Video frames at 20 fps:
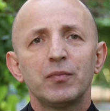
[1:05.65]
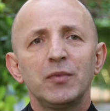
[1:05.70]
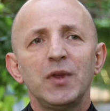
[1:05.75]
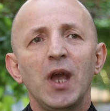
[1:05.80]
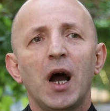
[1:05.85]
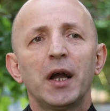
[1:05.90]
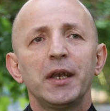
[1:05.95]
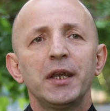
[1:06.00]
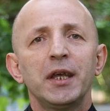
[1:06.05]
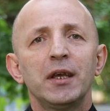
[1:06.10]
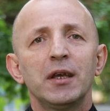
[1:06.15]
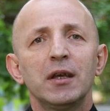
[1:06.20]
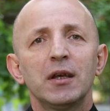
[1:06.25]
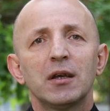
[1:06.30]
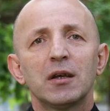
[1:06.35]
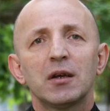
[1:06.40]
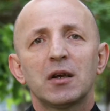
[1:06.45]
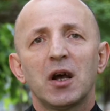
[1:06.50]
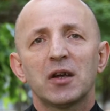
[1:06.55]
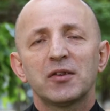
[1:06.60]
Yani
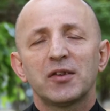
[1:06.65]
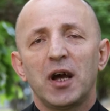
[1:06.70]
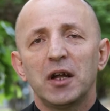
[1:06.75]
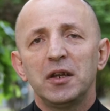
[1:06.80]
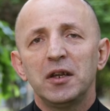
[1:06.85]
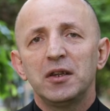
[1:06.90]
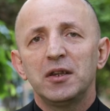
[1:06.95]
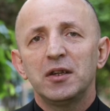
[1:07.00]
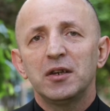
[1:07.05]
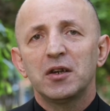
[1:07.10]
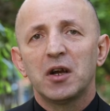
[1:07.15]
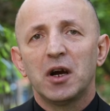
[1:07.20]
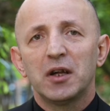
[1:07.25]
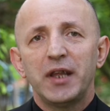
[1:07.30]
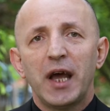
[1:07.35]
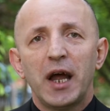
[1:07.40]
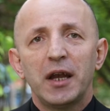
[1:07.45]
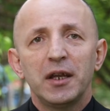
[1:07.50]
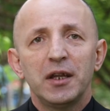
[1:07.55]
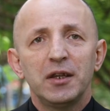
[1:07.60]
kaza nedir,
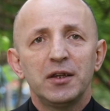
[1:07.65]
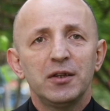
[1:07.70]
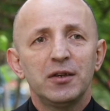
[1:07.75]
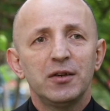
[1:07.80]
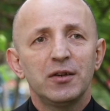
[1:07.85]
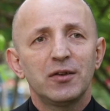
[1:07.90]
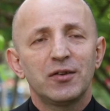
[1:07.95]
kader nedir,